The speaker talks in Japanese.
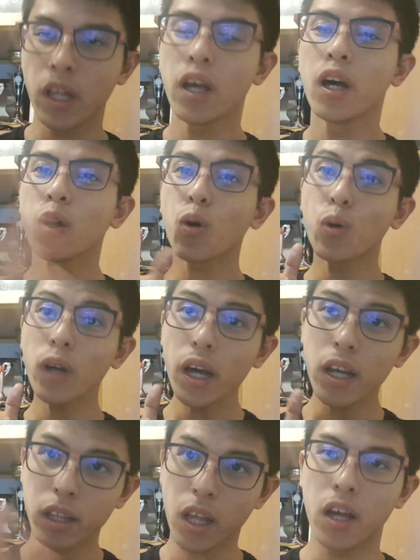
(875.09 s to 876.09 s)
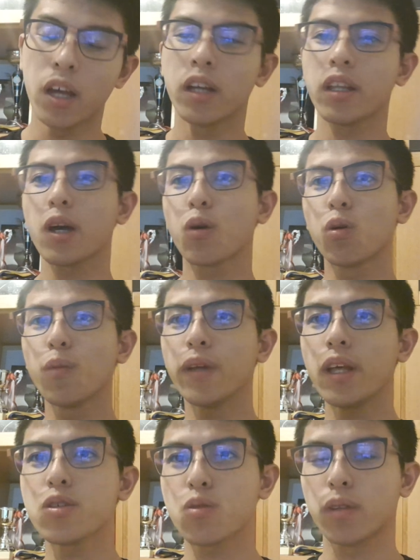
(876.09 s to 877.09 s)
で、こらえて、で、
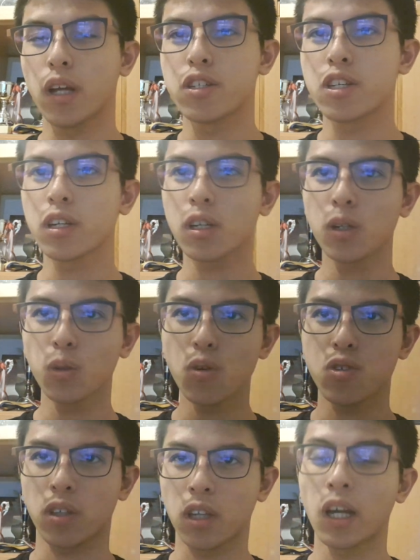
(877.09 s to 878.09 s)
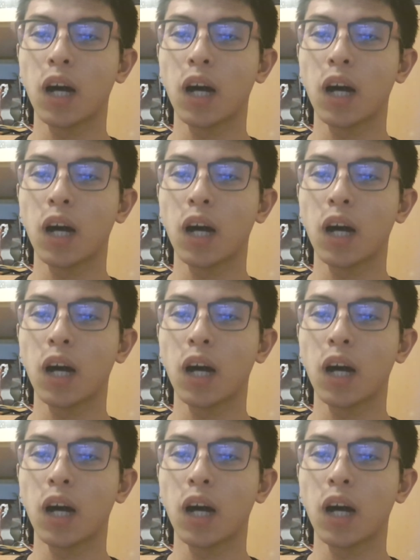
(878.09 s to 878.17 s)
コンビネーションね、シングル当じゃなくて、